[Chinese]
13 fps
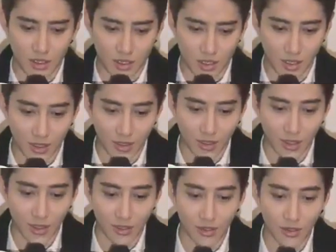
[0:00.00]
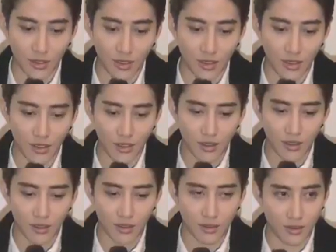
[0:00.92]
简单
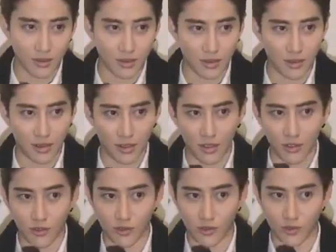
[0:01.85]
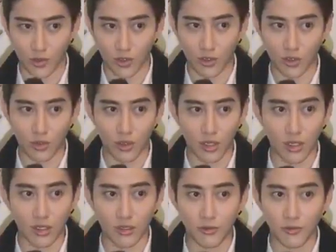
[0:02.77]
点，说
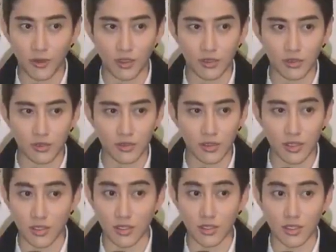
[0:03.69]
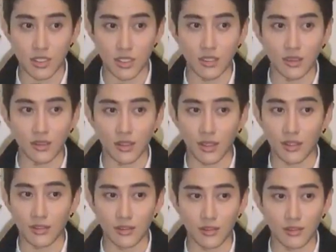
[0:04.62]
话的方式简
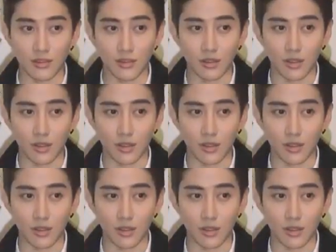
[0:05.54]
单